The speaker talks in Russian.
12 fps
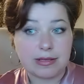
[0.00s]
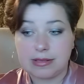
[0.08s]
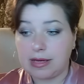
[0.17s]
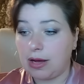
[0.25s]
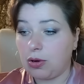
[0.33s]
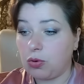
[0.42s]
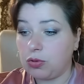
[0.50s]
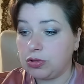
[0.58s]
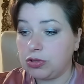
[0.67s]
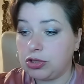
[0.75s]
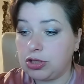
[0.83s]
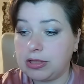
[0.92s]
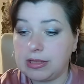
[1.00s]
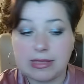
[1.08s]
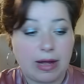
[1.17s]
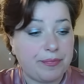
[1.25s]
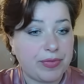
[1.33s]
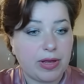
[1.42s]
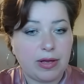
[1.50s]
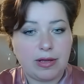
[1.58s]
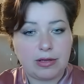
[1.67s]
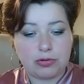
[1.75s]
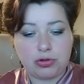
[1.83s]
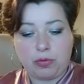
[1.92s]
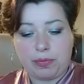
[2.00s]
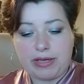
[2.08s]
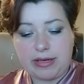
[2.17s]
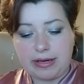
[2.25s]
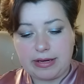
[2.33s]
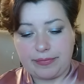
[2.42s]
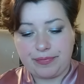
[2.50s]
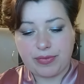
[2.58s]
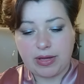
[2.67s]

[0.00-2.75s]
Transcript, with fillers: закончится. Ну что, поехали?